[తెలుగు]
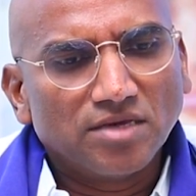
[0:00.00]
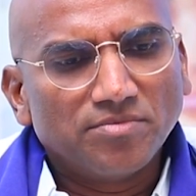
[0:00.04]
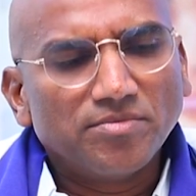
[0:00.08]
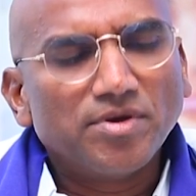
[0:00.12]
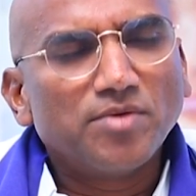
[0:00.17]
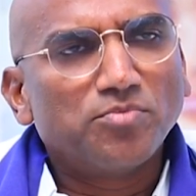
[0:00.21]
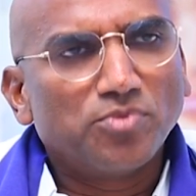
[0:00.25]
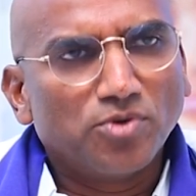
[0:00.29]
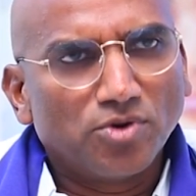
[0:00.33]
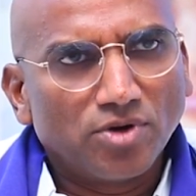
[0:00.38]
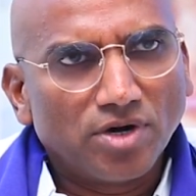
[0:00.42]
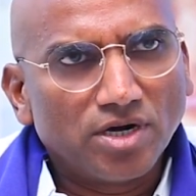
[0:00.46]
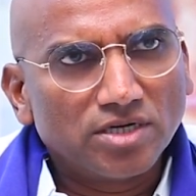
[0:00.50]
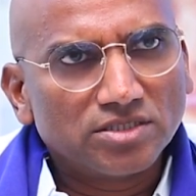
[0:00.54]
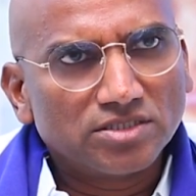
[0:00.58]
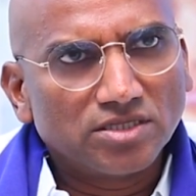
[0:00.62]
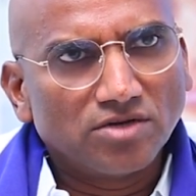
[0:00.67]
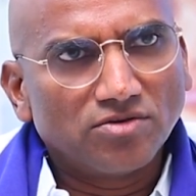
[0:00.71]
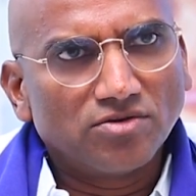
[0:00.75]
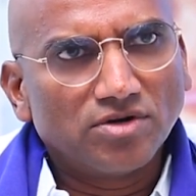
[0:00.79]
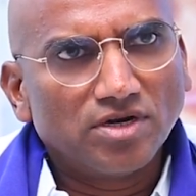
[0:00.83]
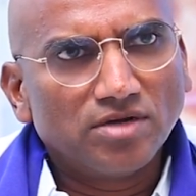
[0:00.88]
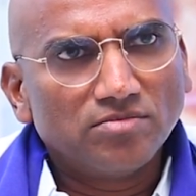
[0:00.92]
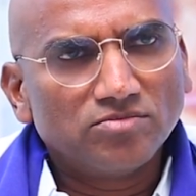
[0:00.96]
మేము పోరాడుతూ
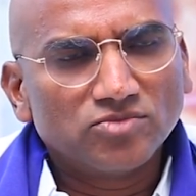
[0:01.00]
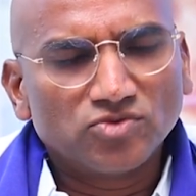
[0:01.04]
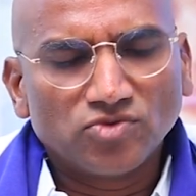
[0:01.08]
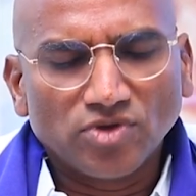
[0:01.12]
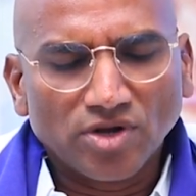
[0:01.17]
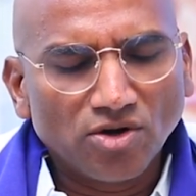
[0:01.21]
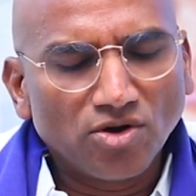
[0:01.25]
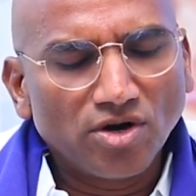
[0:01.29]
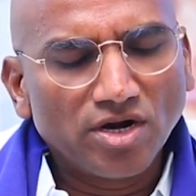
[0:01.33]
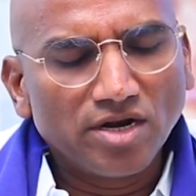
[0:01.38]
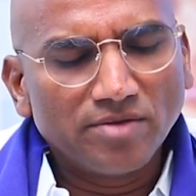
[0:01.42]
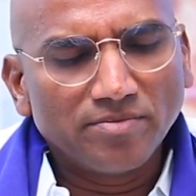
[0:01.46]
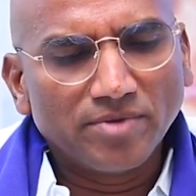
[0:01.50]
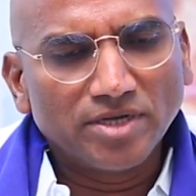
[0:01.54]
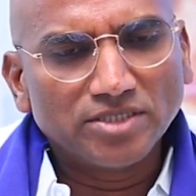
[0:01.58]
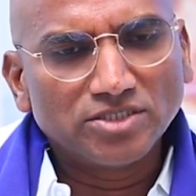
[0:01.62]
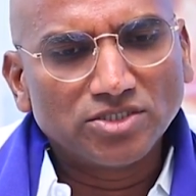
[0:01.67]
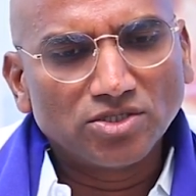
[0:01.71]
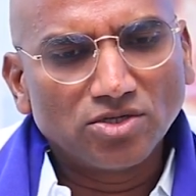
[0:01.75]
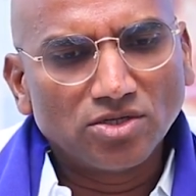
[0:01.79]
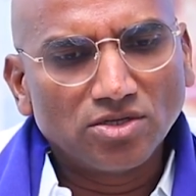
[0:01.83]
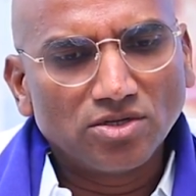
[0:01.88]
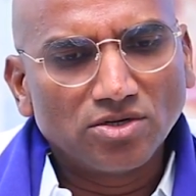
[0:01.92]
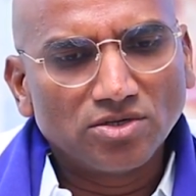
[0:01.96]
ఉన్నాం త్వరలోనే
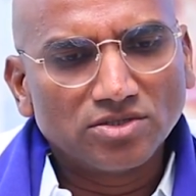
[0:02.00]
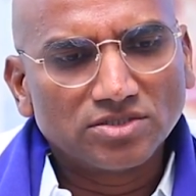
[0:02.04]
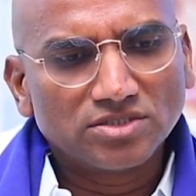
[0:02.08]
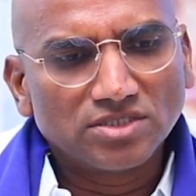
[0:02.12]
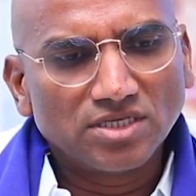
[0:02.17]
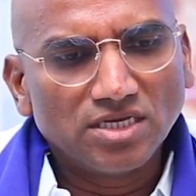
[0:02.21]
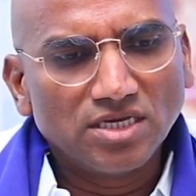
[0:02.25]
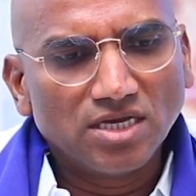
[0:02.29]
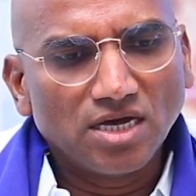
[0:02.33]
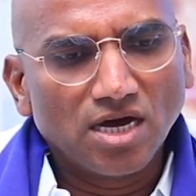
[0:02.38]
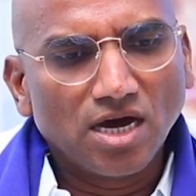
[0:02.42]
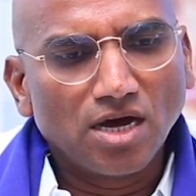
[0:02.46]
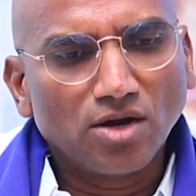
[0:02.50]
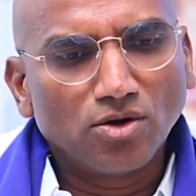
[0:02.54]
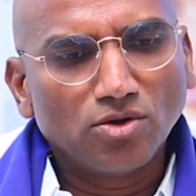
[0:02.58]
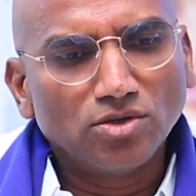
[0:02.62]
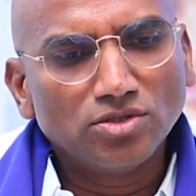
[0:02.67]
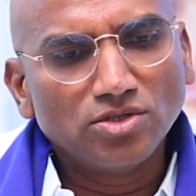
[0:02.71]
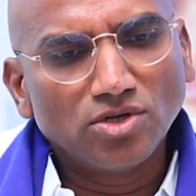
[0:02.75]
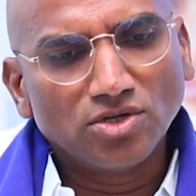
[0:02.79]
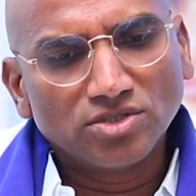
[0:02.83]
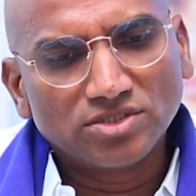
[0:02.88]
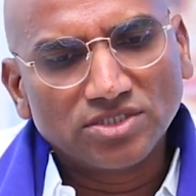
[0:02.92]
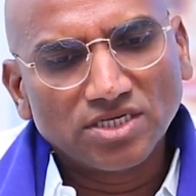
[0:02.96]
మంచి రోజులు వస్తాయి ఆ
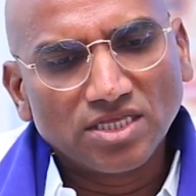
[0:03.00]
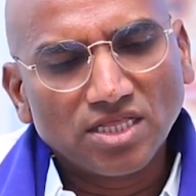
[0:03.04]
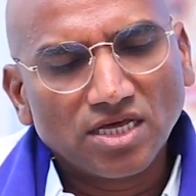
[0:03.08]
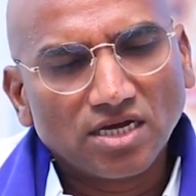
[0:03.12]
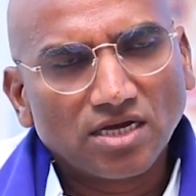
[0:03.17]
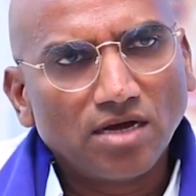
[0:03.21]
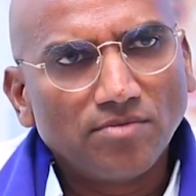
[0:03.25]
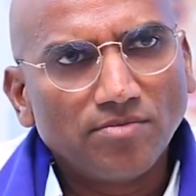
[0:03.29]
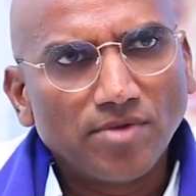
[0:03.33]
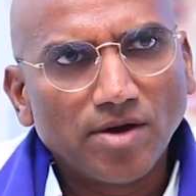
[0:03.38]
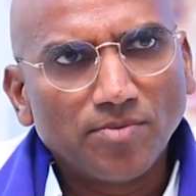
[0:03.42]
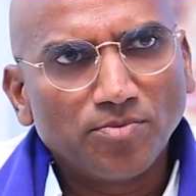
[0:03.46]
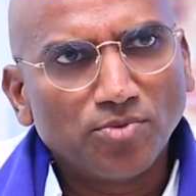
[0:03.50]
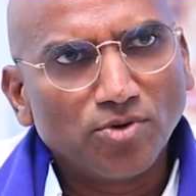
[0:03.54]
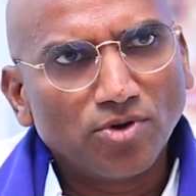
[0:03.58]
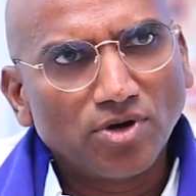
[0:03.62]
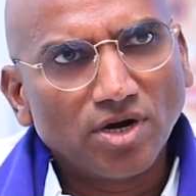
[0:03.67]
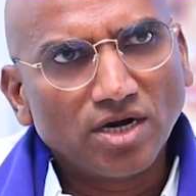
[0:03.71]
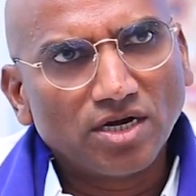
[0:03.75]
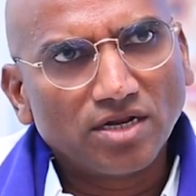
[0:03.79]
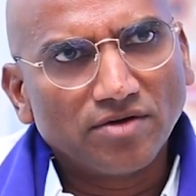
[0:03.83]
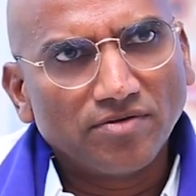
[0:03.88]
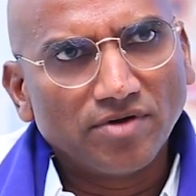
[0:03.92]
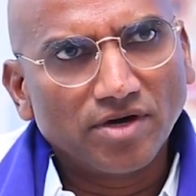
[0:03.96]
రోజులు వచ్చేదాకా మా
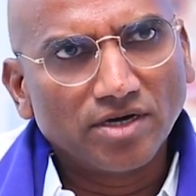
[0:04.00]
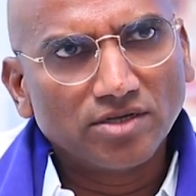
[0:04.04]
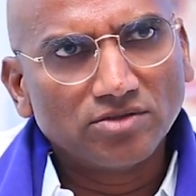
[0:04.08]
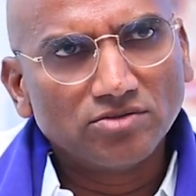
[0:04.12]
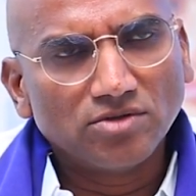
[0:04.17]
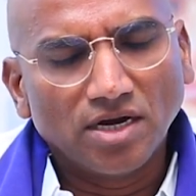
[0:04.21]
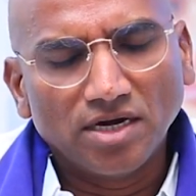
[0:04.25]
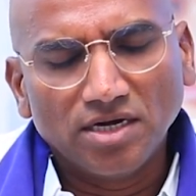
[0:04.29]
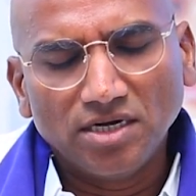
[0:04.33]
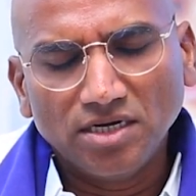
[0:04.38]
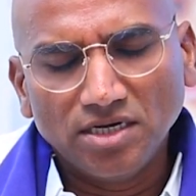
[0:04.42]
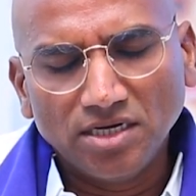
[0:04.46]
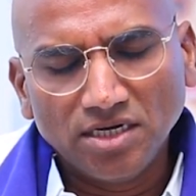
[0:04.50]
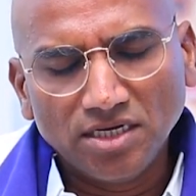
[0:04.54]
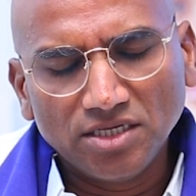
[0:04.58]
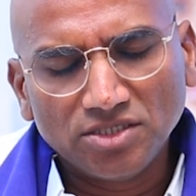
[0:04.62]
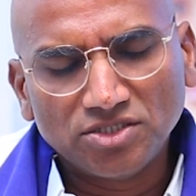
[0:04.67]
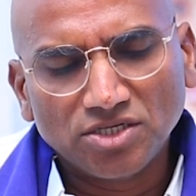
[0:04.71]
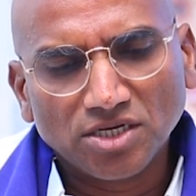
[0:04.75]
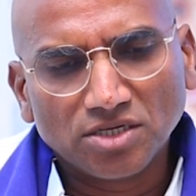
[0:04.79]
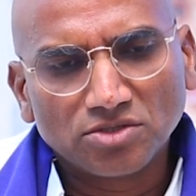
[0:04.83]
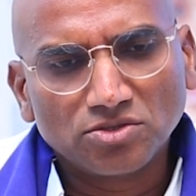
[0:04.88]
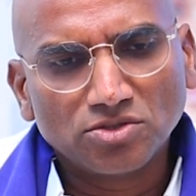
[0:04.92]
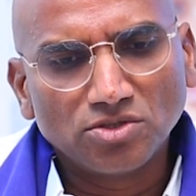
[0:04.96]
పోరాటం ఆగదు అన్ని
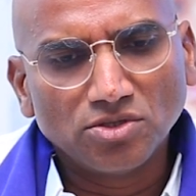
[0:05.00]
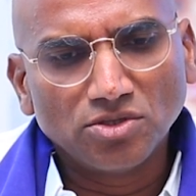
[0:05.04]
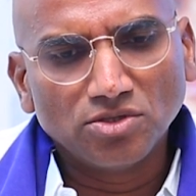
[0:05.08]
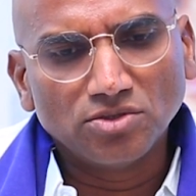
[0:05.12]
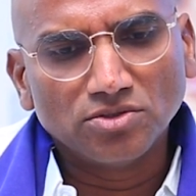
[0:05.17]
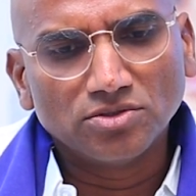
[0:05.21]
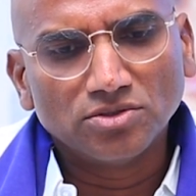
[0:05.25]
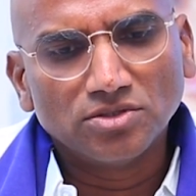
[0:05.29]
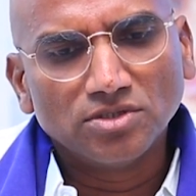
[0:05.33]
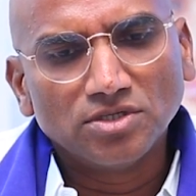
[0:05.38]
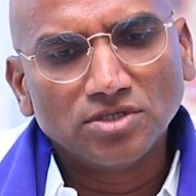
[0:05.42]
శక్తులు